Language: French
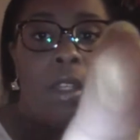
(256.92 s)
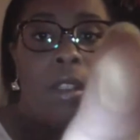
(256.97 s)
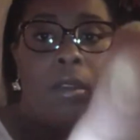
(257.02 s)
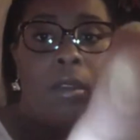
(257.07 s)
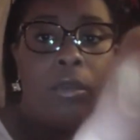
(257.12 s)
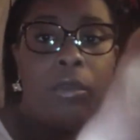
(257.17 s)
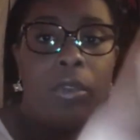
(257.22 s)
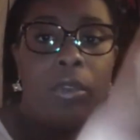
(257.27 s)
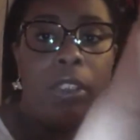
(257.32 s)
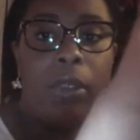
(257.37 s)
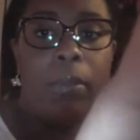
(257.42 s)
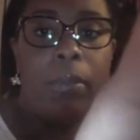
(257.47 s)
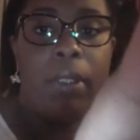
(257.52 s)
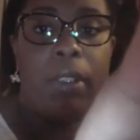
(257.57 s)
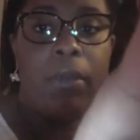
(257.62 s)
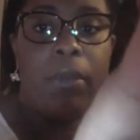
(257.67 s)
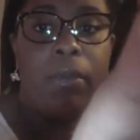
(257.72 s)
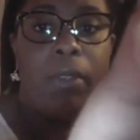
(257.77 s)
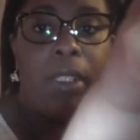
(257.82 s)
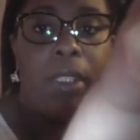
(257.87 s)
alors, je ne sais
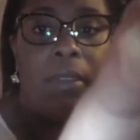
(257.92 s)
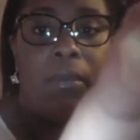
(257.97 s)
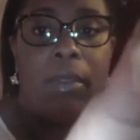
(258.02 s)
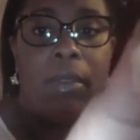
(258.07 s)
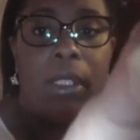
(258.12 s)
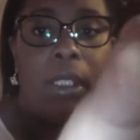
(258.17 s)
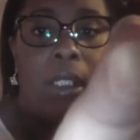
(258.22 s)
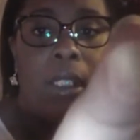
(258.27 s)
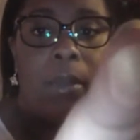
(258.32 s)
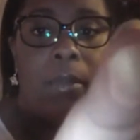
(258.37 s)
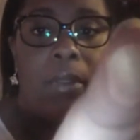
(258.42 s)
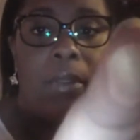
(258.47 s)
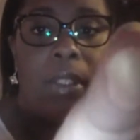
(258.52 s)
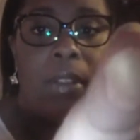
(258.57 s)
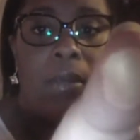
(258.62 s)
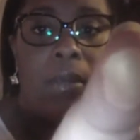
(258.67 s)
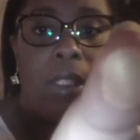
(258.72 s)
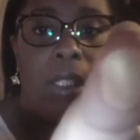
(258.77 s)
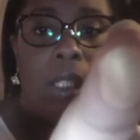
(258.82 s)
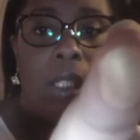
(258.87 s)
pas si vous allez voir là comme
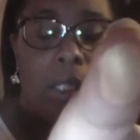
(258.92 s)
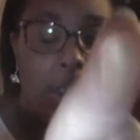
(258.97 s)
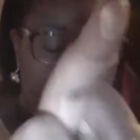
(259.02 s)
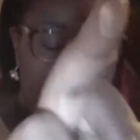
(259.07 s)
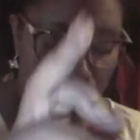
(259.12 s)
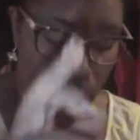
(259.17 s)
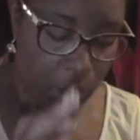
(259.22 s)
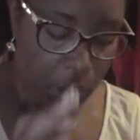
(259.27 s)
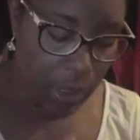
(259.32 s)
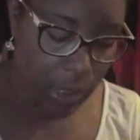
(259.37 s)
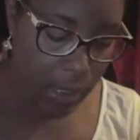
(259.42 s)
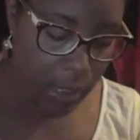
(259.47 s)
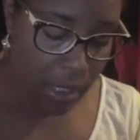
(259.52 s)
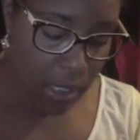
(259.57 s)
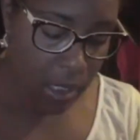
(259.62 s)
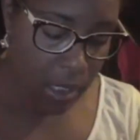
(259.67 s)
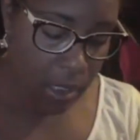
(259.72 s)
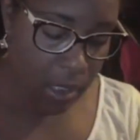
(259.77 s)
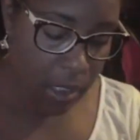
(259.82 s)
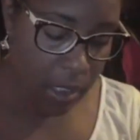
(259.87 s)
ça, voilà, un doré.
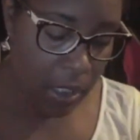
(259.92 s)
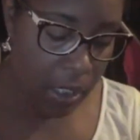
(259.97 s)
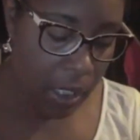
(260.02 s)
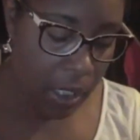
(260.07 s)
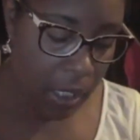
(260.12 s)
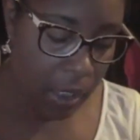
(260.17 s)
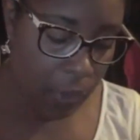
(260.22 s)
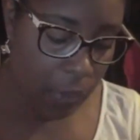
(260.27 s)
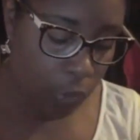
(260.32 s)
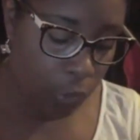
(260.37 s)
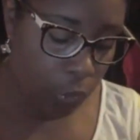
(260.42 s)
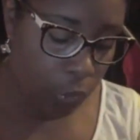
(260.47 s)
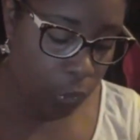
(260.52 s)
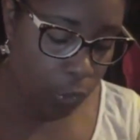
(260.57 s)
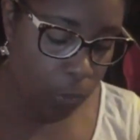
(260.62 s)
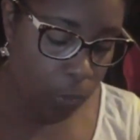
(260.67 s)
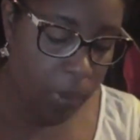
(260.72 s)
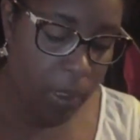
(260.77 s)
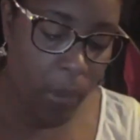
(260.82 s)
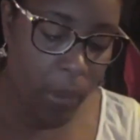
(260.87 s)
Il y a un
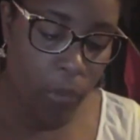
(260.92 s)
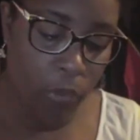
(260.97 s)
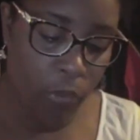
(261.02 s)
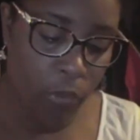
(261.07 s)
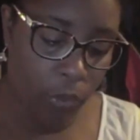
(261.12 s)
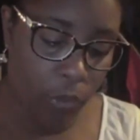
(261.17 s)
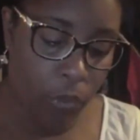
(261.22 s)
superbe